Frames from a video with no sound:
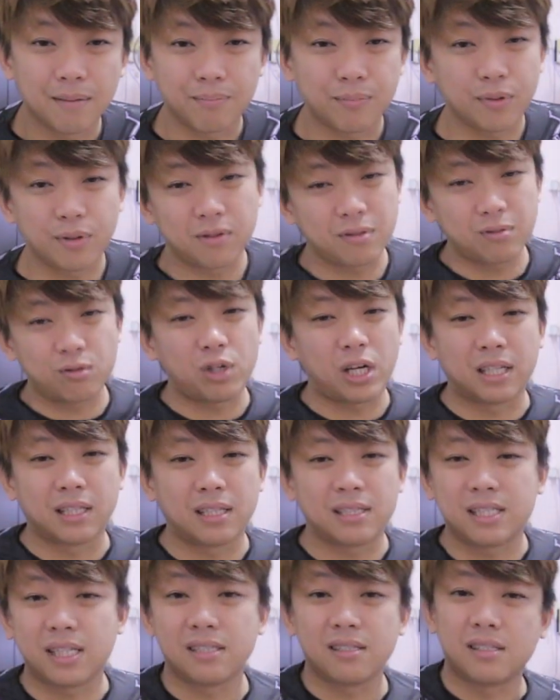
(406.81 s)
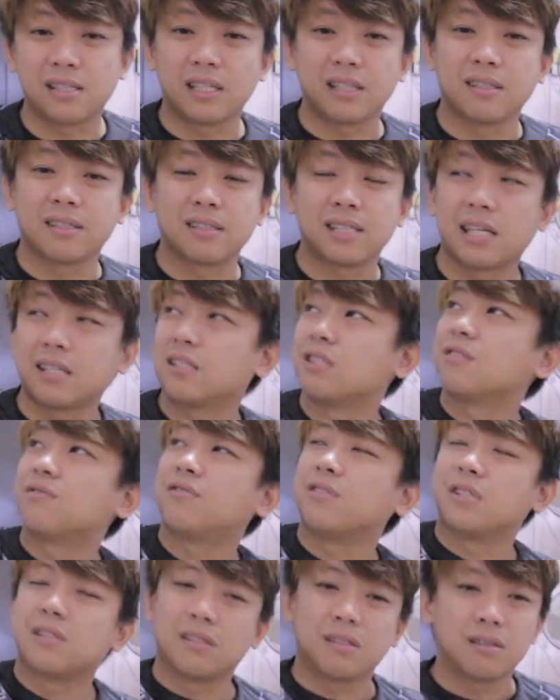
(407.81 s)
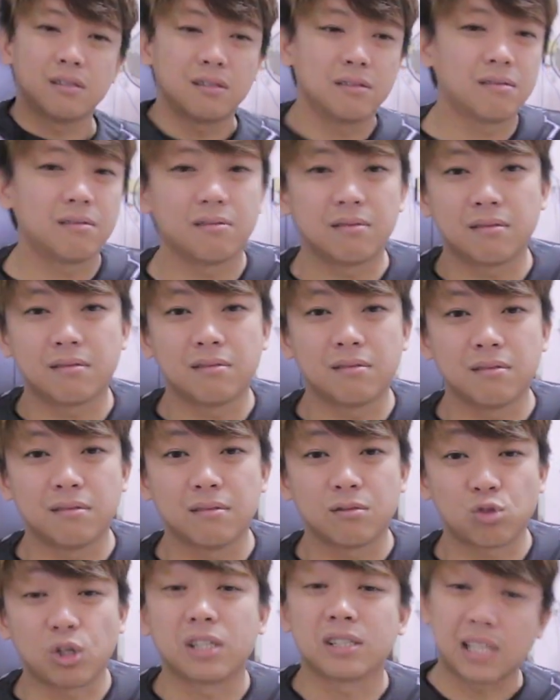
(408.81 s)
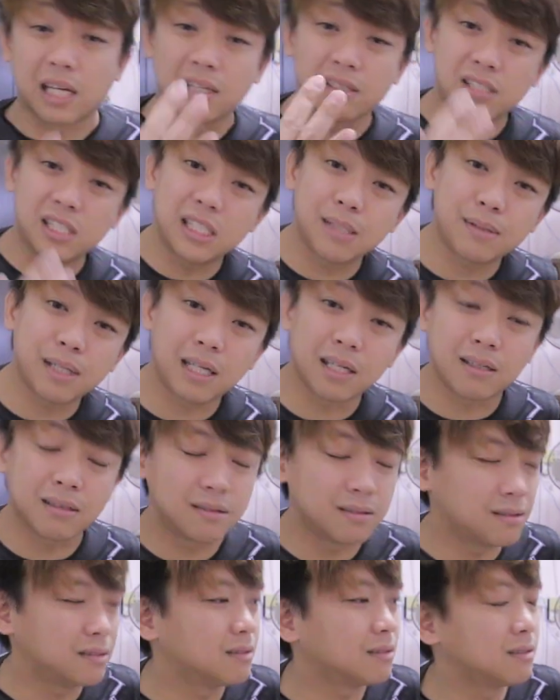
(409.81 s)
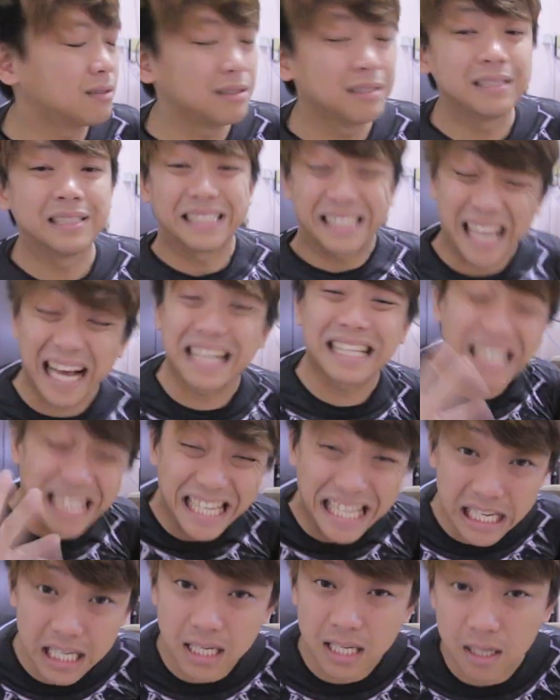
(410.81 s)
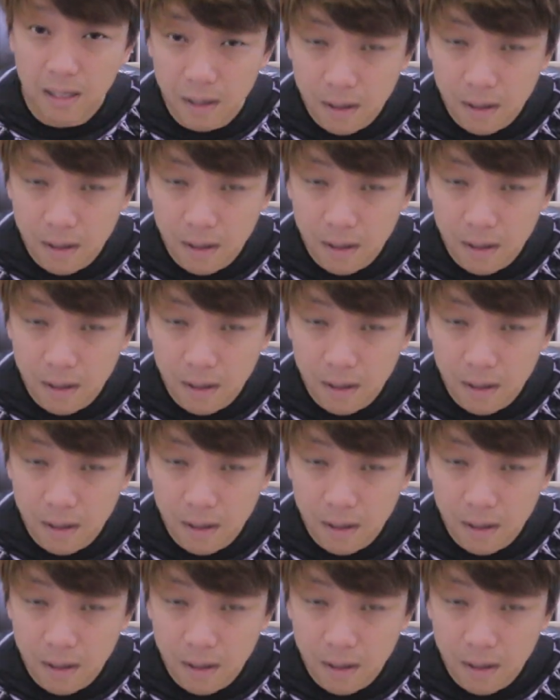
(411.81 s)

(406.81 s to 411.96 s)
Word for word: 不用穿那件新的赛车服了咯，穿三次罢了，三次。